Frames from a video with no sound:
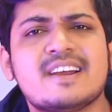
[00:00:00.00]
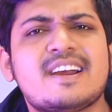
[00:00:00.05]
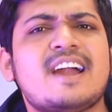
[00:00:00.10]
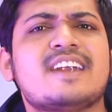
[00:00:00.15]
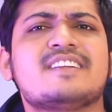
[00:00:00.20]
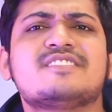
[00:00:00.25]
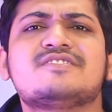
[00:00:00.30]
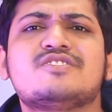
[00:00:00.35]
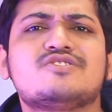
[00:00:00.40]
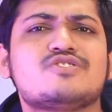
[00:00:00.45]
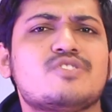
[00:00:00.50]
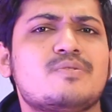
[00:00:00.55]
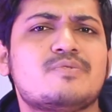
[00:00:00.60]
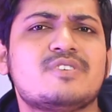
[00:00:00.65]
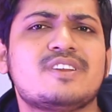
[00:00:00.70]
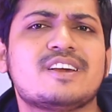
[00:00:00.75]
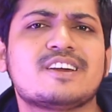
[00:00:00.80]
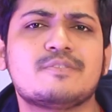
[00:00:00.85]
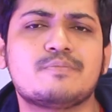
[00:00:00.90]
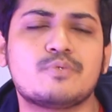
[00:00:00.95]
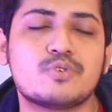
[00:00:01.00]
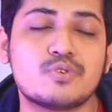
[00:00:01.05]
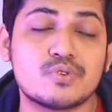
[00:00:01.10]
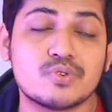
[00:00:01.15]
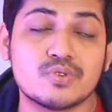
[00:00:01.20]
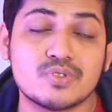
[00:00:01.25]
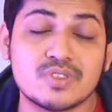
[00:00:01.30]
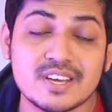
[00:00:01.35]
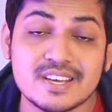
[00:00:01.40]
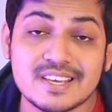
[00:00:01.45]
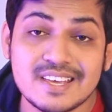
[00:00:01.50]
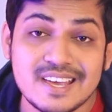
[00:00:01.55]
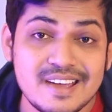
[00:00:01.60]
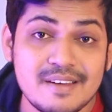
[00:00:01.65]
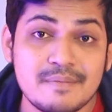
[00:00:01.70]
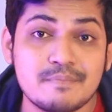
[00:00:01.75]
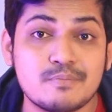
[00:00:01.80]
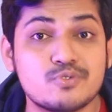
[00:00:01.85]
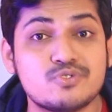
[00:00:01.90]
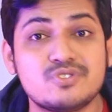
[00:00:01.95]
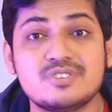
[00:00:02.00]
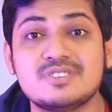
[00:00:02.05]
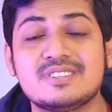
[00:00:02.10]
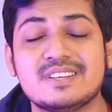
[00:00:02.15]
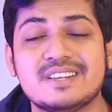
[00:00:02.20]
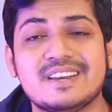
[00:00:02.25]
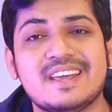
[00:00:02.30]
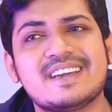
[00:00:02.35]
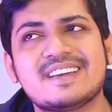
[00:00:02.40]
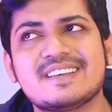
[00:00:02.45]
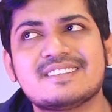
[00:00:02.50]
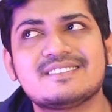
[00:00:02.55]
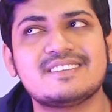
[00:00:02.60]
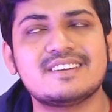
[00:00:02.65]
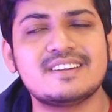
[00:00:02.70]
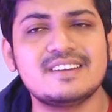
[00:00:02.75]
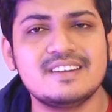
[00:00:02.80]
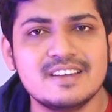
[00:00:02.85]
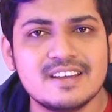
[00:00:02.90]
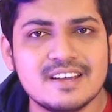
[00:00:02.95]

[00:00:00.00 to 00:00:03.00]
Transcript: কার্ড আসতে সময় লাগে পনেরো থেকে পঁচিশ দিন এক্ষেত্রে